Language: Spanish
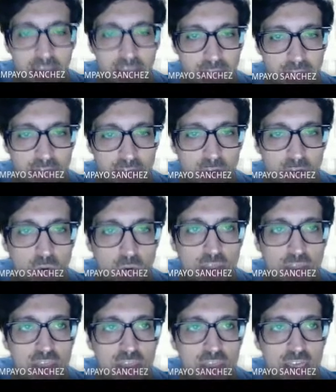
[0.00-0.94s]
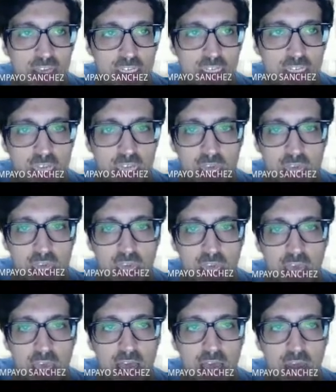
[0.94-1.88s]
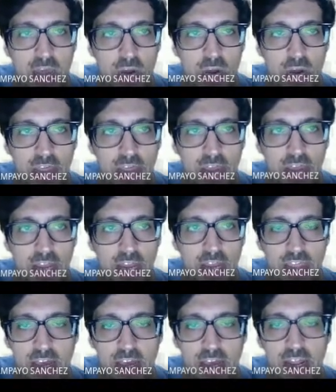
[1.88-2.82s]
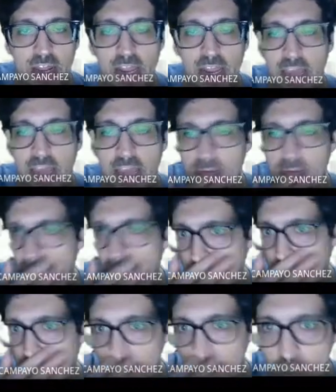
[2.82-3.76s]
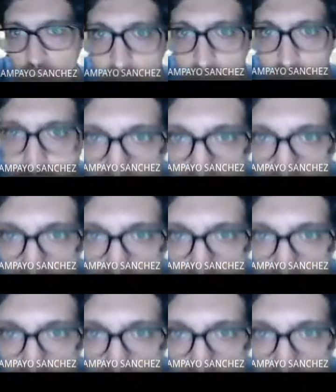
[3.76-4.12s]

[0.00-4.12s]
de frecuencias eh, a la hora de analizar la invariable información.